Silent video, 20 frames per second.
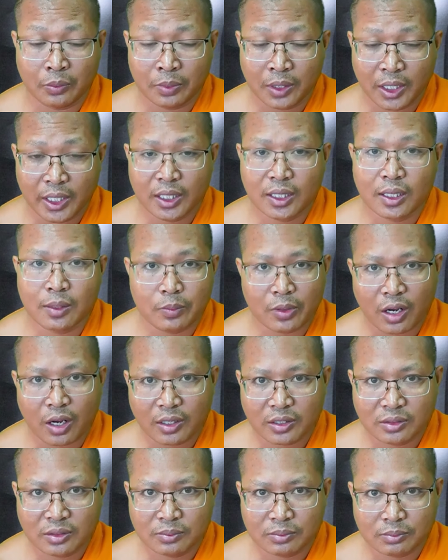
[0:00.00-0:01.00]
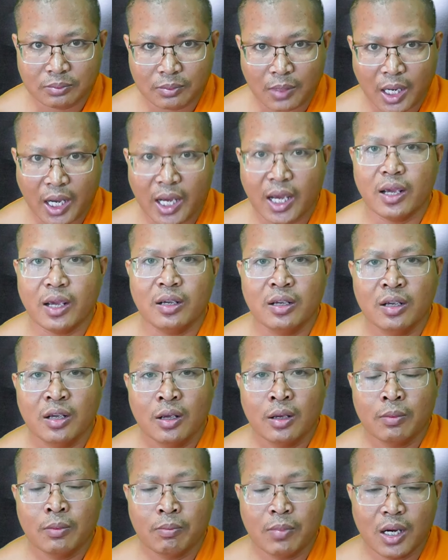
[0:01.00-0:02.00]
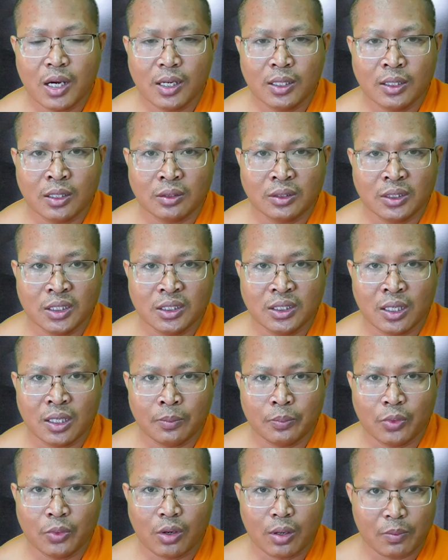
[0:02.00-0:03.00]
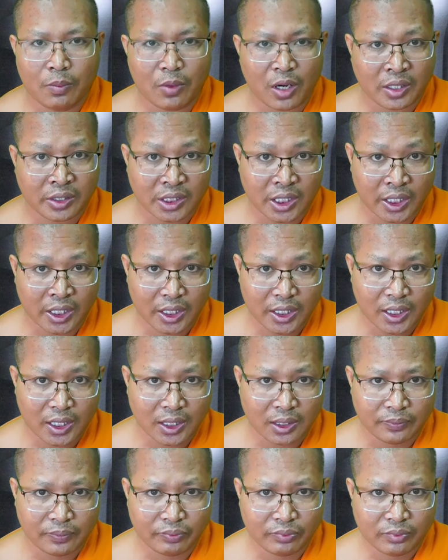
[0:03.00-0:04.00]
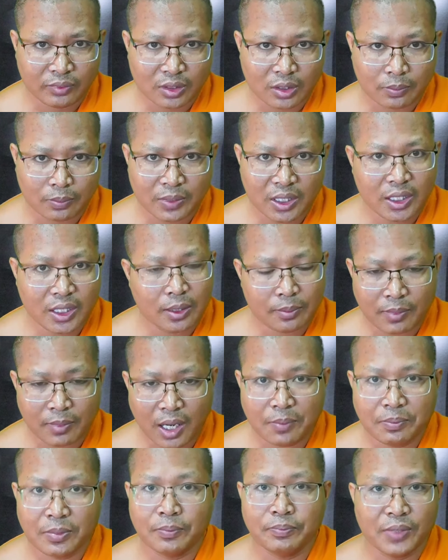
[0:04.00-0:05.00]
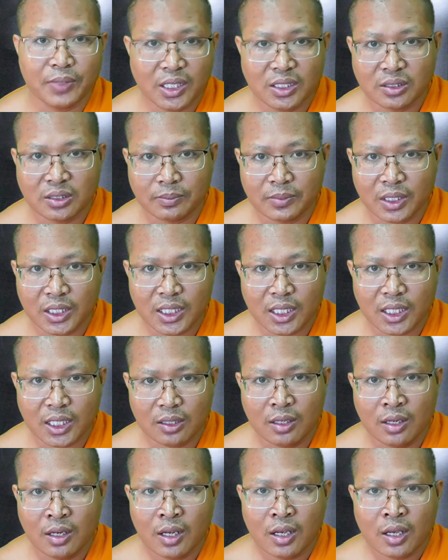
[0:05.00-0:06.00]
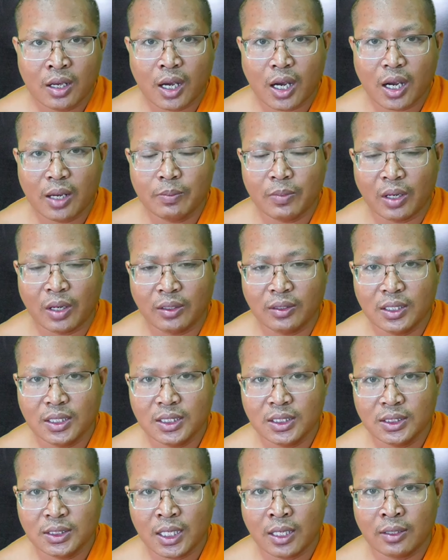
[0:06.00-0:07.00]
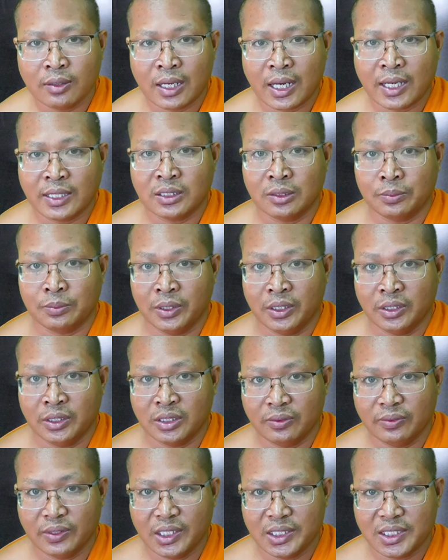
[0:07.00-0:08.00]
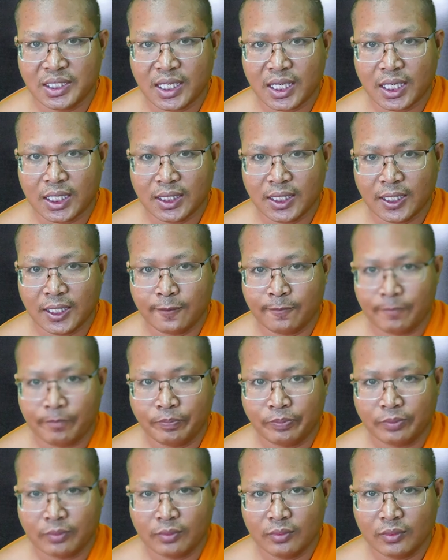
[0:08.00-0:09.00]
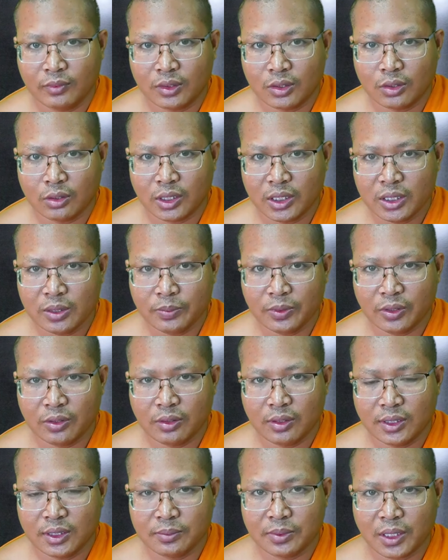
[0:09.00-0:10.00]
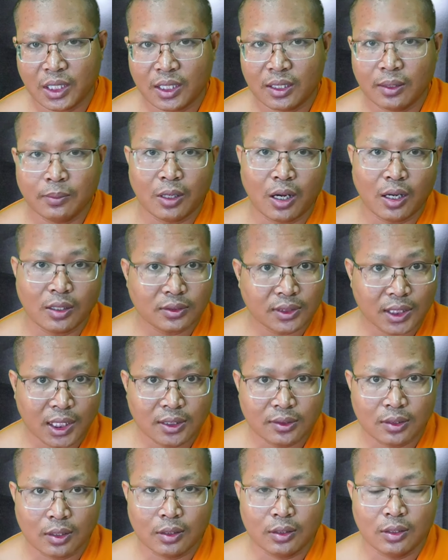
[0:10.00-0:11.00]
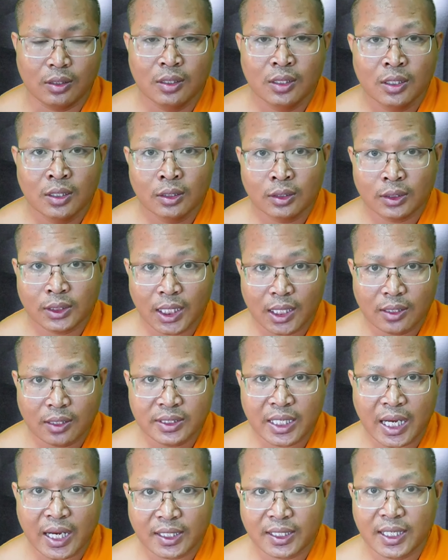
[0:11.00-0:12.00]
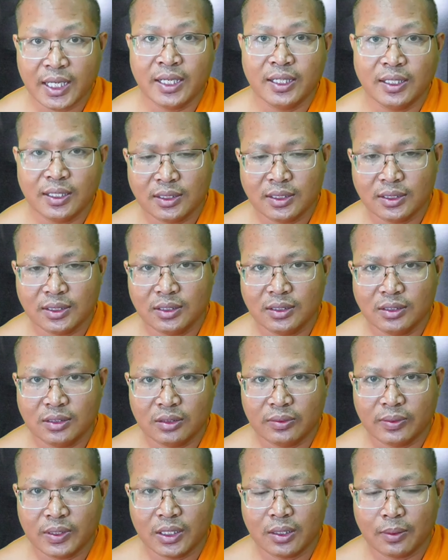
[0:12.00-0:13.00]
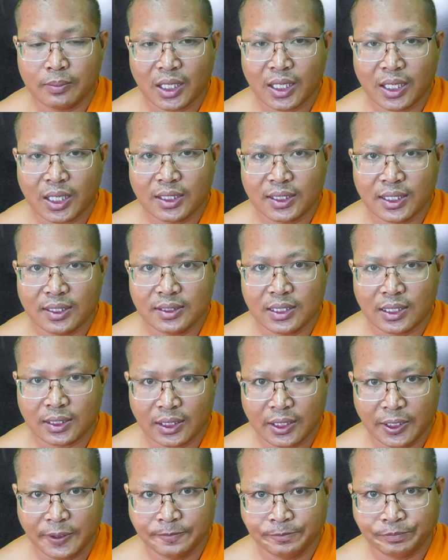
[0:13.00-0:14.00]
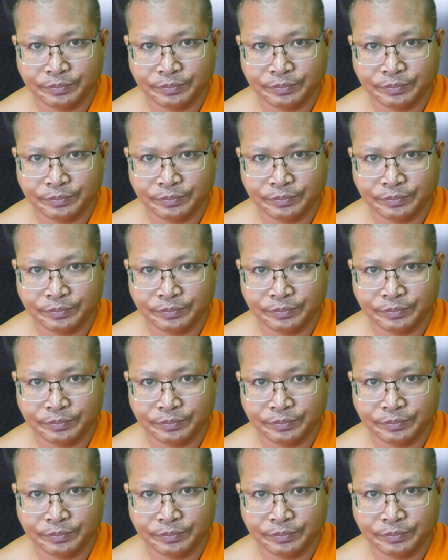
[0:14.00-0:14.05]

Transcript: ple nắng vợ ông bay mờ nào từ tầng vuông vợ ông chiên chùm hiên ban bầm pơ chùm hiến hai bẩn lư nào asaphi savia cha nè đó nè bộ nó bây giờ bọn tàu rồi tàu dạng đi nó cứ phơi nằm na tàu dạng đi